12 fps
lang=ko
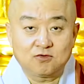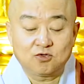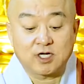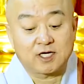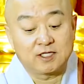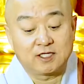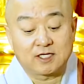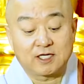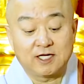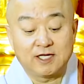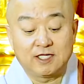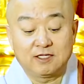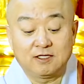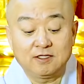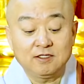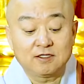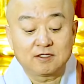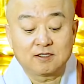쿠다카 니카에
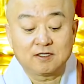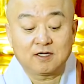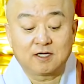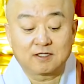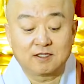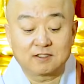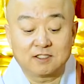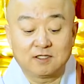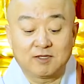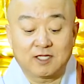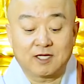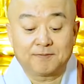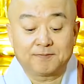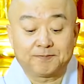있는 그러한 경전입니다.